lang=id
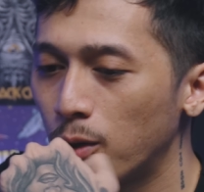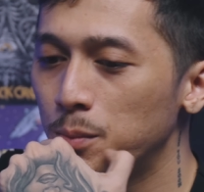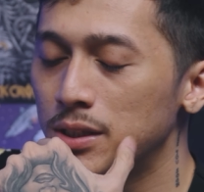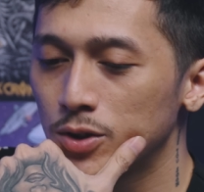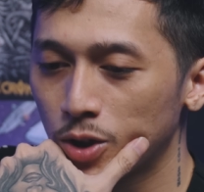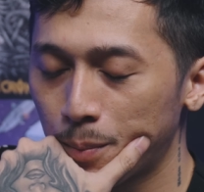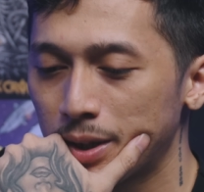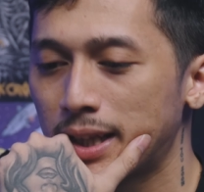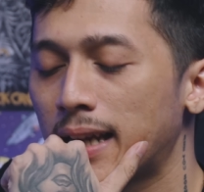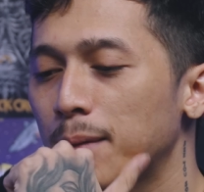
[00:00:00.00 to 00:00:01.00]
gue bisa
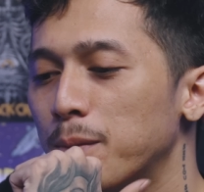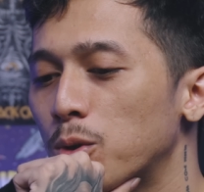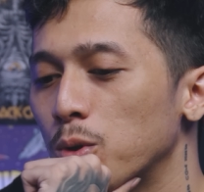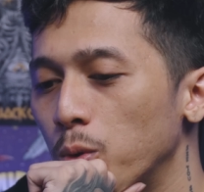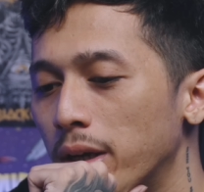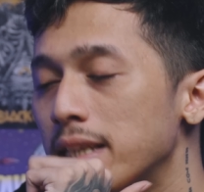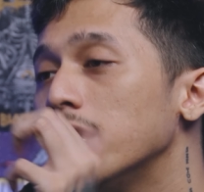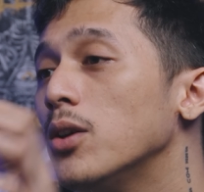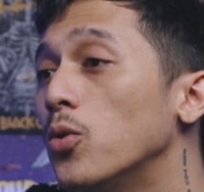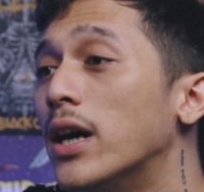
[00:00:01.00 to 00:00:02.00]
copot karena menurut gue
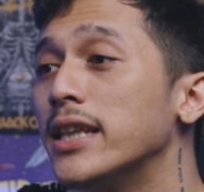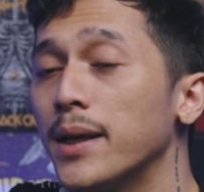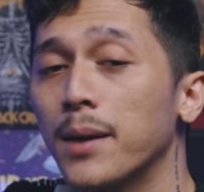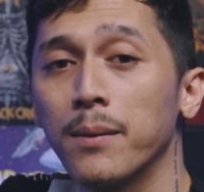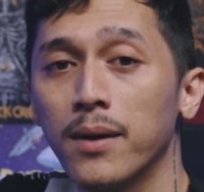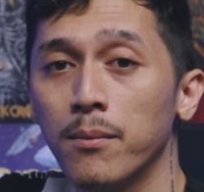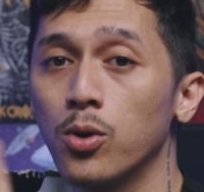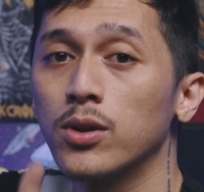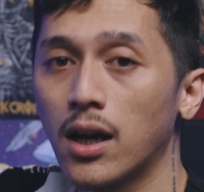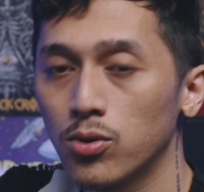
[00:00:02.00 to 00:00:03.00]
jadi guanya yang memang
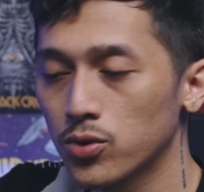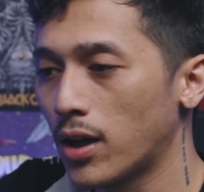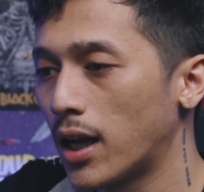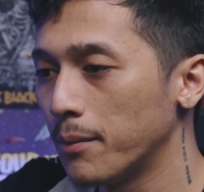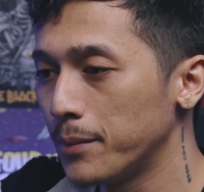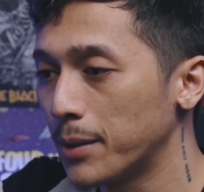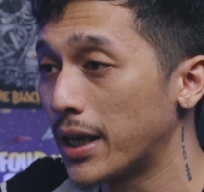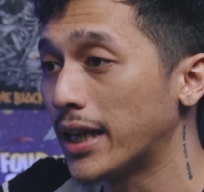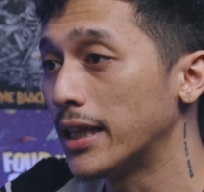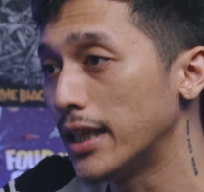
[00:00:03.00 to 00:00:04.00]
baru tahu soal big
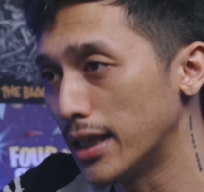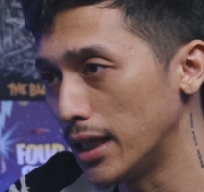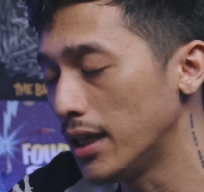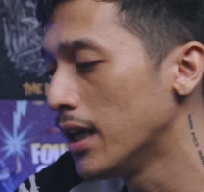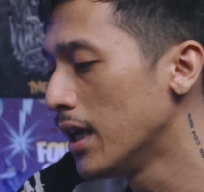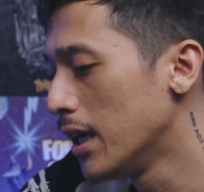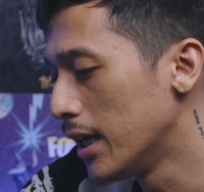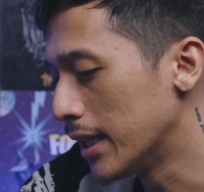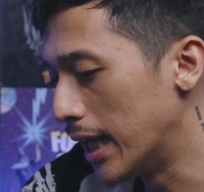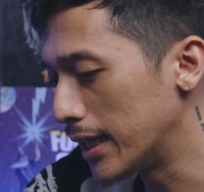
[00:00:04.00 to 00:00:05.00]
bracket ini
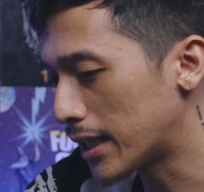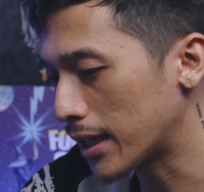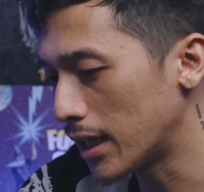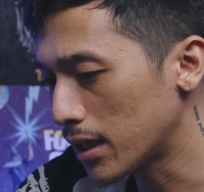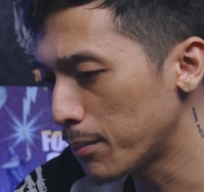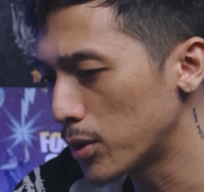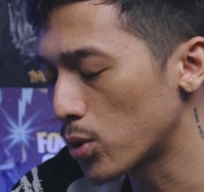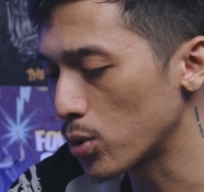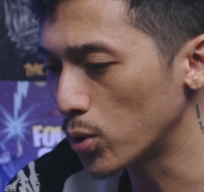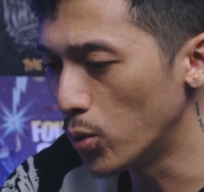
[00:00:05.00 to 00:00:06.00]
dan ternyata
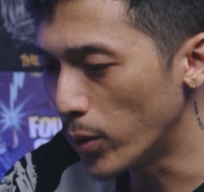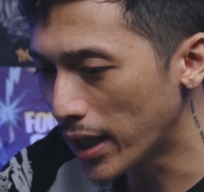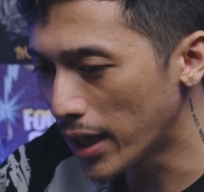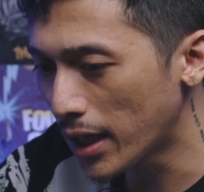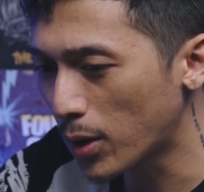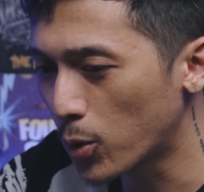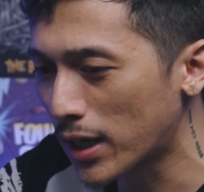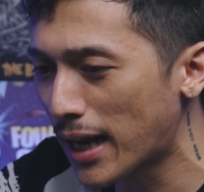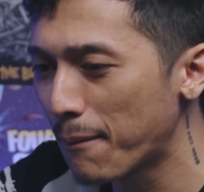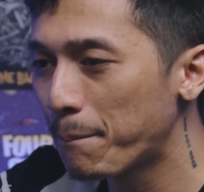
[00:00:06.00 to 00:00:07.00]
menurut gue
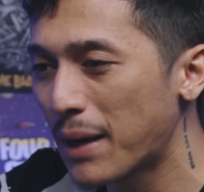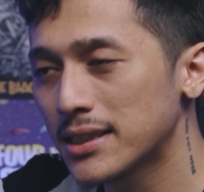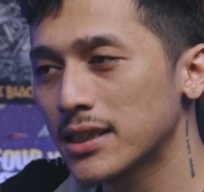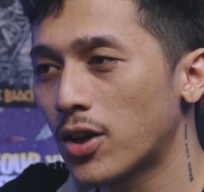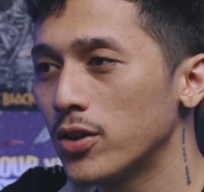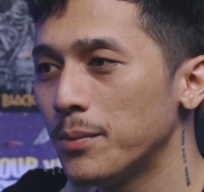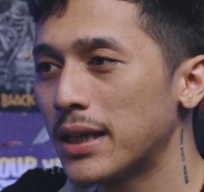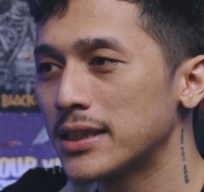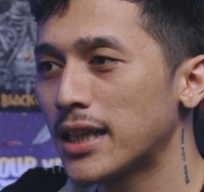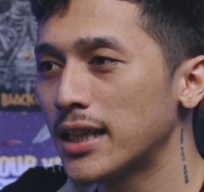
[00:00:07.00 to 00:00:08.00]
kurang pas kalau
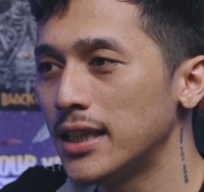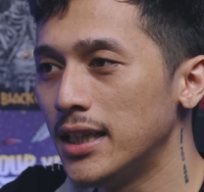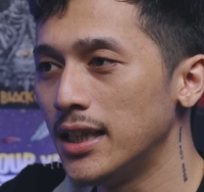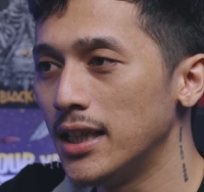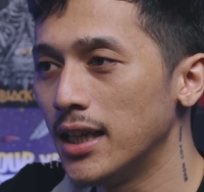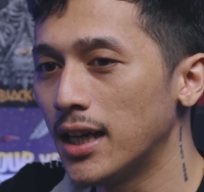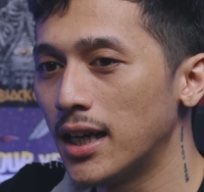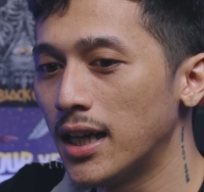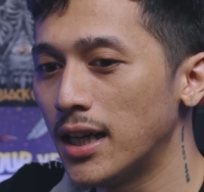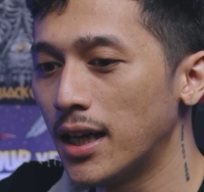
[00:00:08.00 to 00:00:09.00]
dipasang di
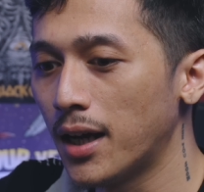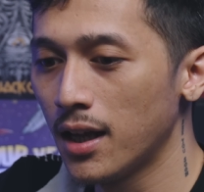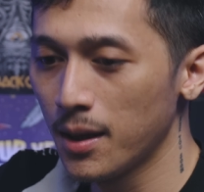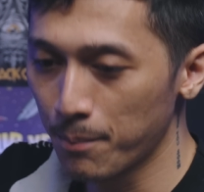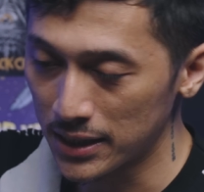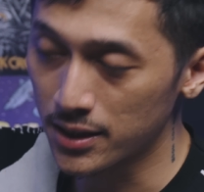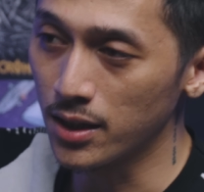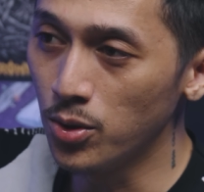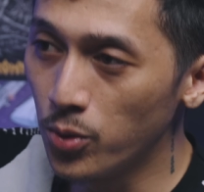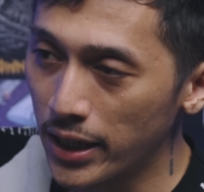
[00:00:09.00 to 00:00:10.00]
uh,
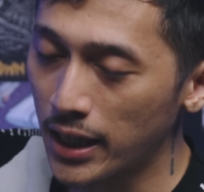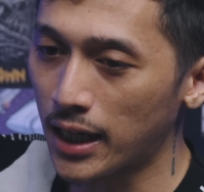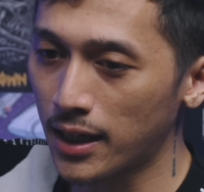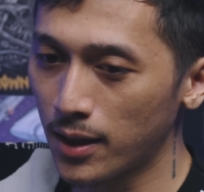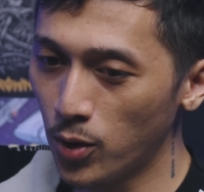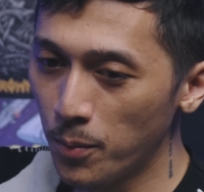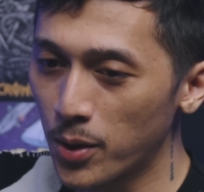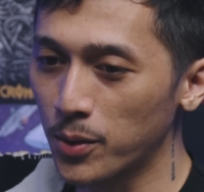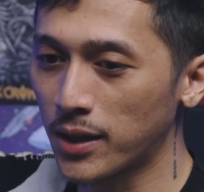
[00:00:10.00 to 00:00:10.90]
mastery gue karena gue baru